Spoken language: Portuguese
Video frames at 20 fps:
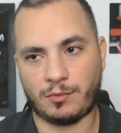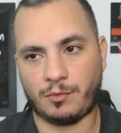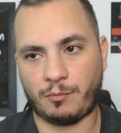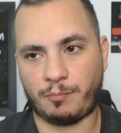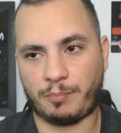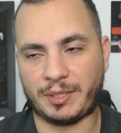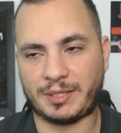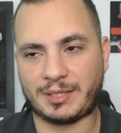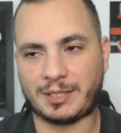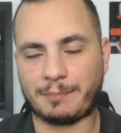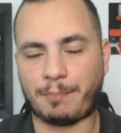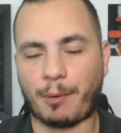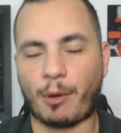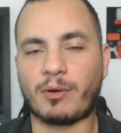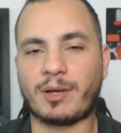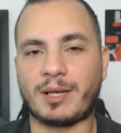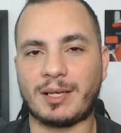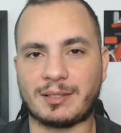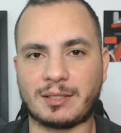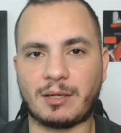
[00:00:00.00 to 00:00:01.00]
o
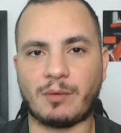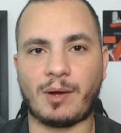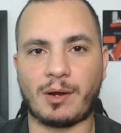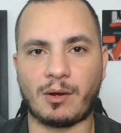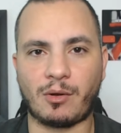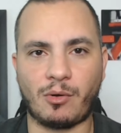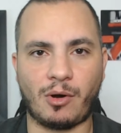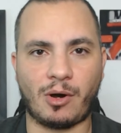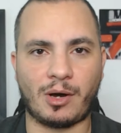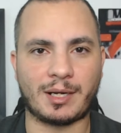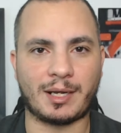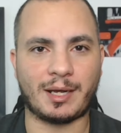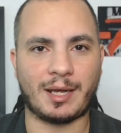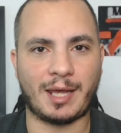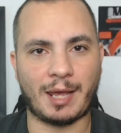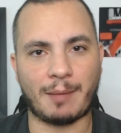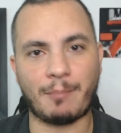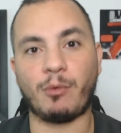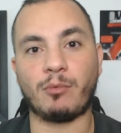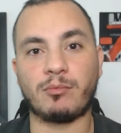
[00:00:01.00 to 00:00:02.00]
principal questão agora
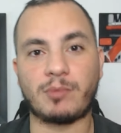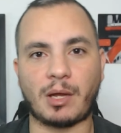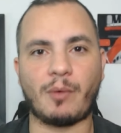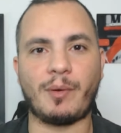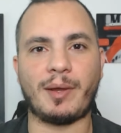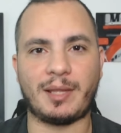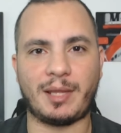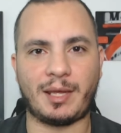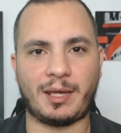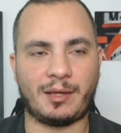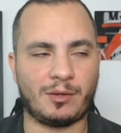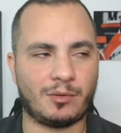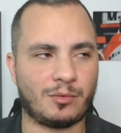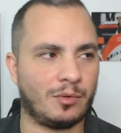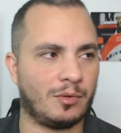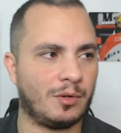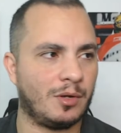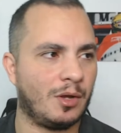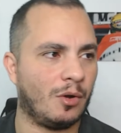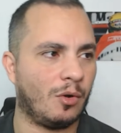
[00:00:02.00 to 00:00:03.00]
é montar o
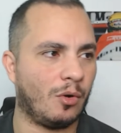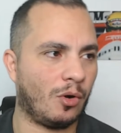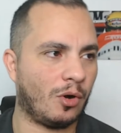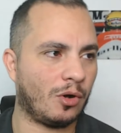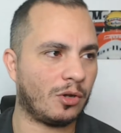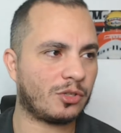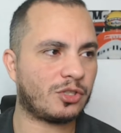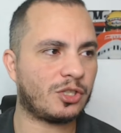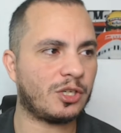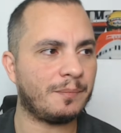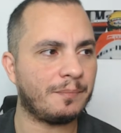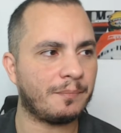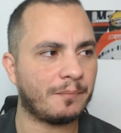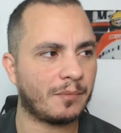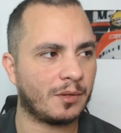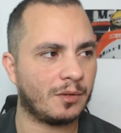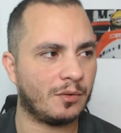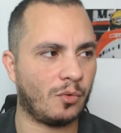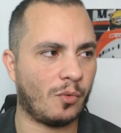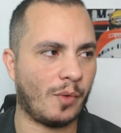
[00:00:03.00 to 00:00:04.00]
elenco. Hoje,
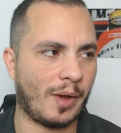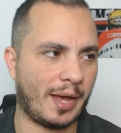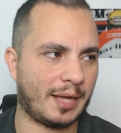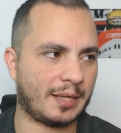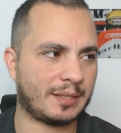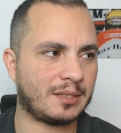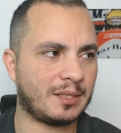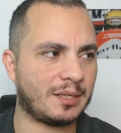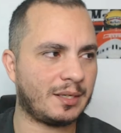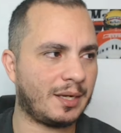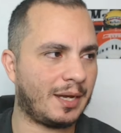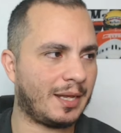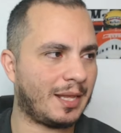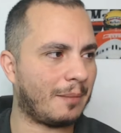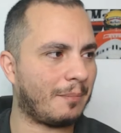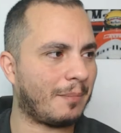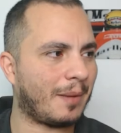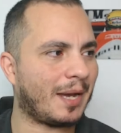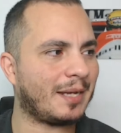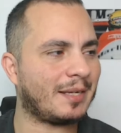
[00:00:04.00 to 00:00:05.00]
o Wesley ele
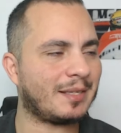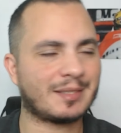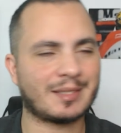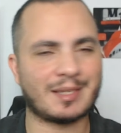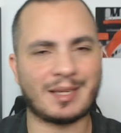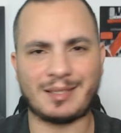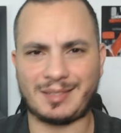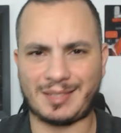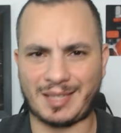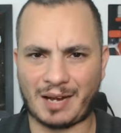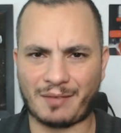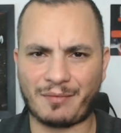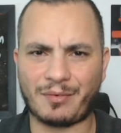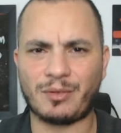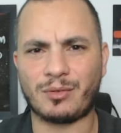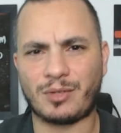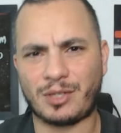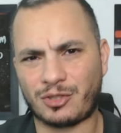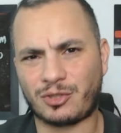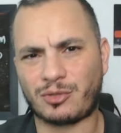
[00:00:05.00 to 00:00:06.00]
é mais reserva
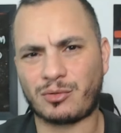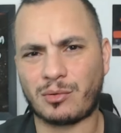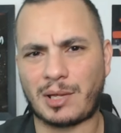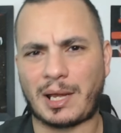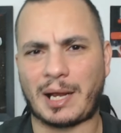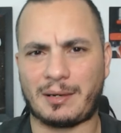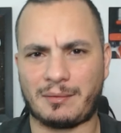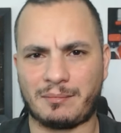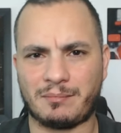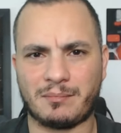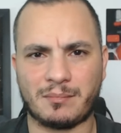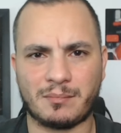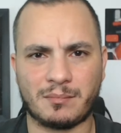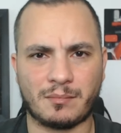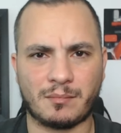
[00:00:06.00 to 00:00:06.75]
do que titular.